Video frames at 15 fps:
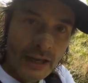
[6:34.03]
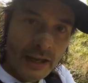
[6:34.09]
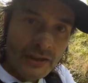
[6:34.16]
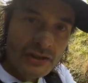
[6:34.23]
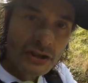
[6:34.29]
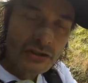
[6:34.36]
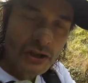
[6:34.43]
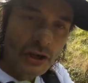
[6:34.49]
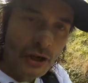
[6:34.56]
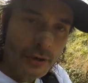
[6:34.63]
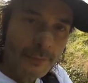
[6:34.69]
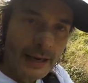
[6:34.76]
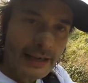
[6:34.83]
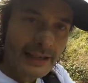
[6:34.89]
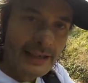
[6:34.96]
Sesión
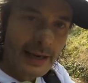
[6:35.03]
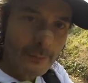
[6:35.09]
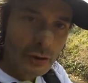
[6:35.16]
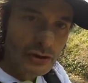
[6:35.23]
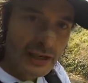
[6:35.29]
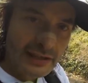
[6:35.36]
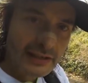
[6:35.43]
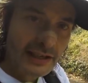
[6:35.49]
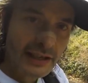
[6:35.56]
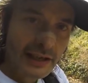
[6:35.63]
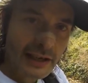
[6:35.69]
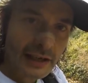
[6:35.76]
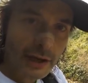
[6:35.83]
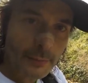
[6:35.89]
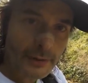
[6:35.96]
normal, iríamos a 6
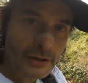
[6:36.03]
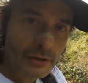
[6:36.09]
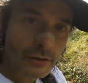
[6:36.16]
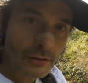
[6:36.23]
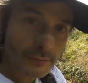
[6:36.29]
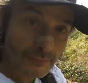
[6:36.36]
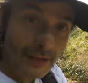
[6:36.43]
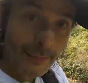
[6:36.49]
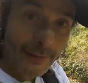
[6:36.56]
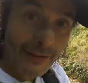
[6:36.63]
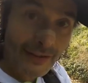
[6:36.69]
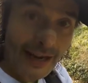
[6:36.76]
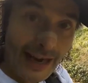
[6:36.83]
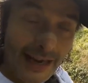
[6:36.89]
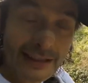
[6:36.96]
el kilómetro, de
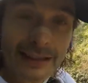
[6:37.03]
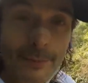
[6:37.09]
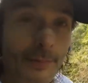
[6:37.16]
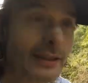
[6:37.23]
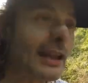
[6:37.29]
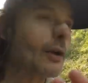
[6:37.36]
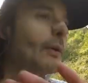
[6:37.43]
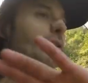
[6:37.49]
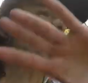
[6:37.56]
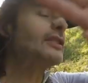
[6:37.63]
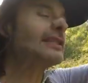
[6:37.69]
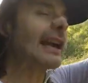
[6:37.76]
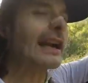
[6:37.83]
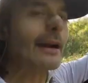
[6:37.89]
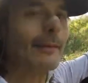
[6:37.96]
media, ¿eh? De media cuando
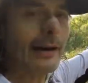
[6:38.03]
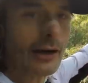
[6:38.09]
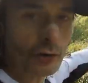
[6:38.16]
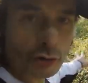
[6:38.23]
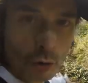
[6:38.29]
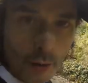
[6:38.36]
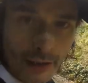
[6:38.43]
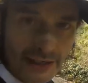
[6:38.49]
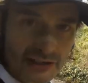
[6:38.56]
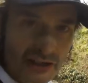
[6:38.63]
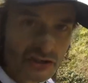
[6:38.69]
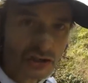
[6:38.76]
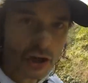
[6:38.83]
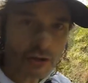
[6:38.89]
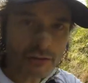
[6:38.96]
has acabado toda la
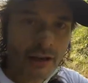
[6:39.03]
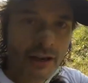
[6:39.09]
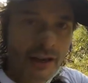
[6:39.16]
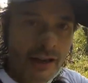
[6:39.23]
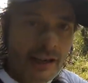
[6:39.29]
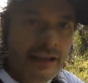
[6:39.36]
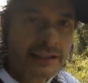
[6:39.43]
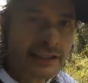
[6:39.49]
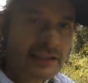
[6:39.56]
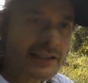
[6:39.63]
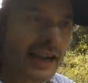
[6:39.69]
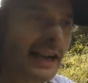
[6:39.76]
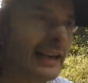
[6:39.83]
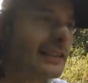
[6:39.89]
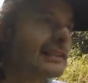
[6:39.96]
sesión y te
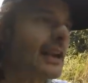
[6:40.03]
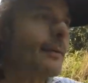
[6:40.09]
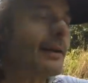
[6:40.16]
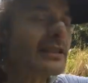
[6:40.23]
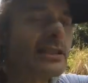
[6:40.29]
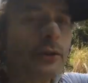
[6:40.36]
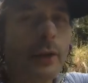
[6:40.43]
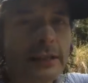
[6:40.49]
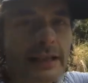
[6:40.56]
sale el extra, has sido a